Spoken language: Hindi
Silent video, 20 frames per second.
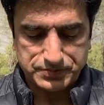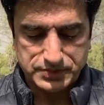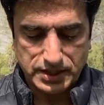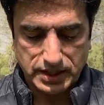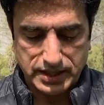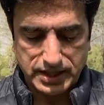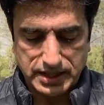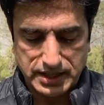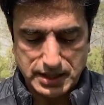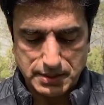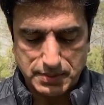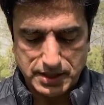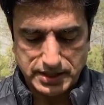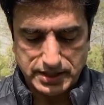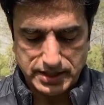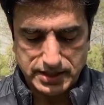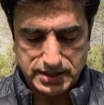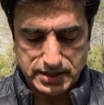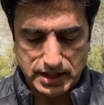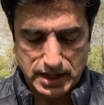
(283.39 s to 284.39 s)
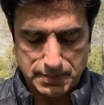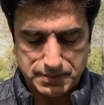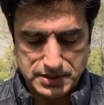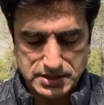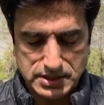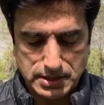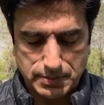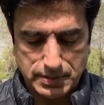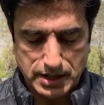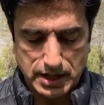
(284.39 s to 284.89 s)
ताकि एक के बाद एक
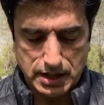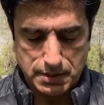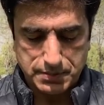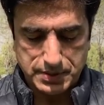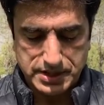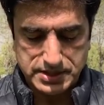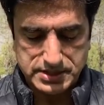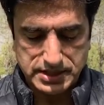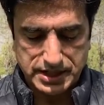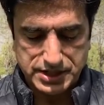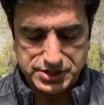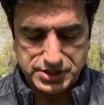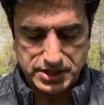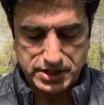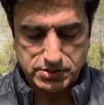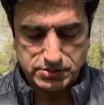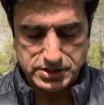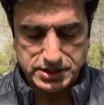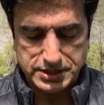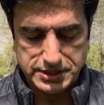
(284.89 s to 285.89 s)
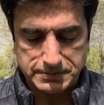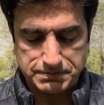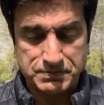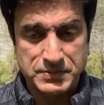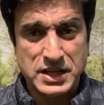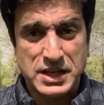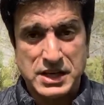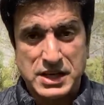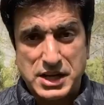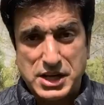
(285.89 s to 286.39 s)
आपके सामने अपडेट सारी शेयर हो जाए जी
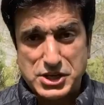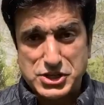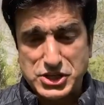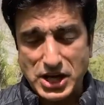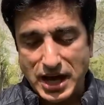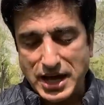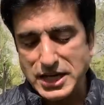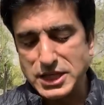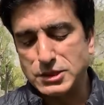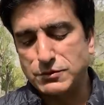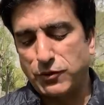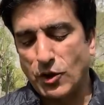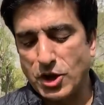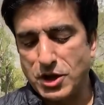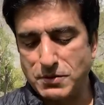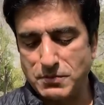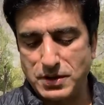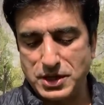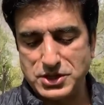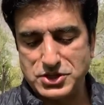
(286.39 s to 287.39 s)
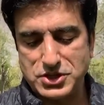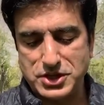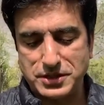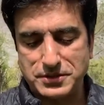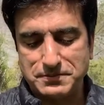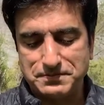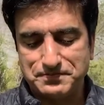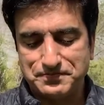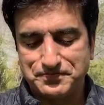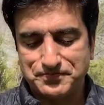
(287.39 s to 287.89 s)
चाइनीज़ फॉरन मिनिस्टर